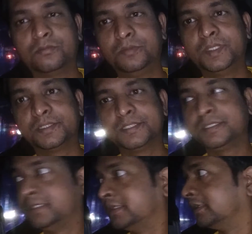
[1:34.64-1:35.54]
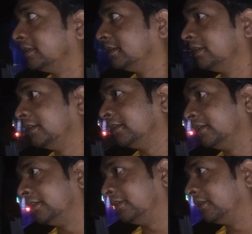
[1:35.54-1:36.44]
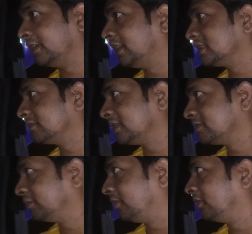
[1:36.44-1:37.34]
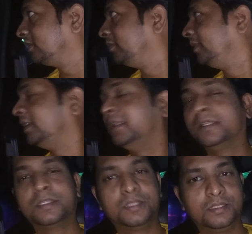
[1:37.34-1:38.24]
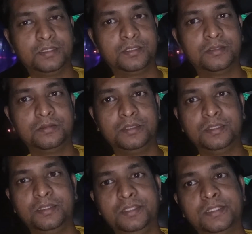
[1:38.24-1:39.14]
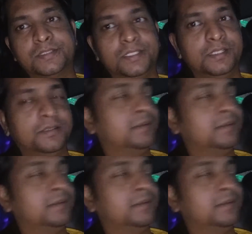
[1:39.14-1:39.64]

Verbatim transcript: वो भी एक अच्छी चीज़ है और आसपास में बहुत ही भीड़ दिख रहा है इधर से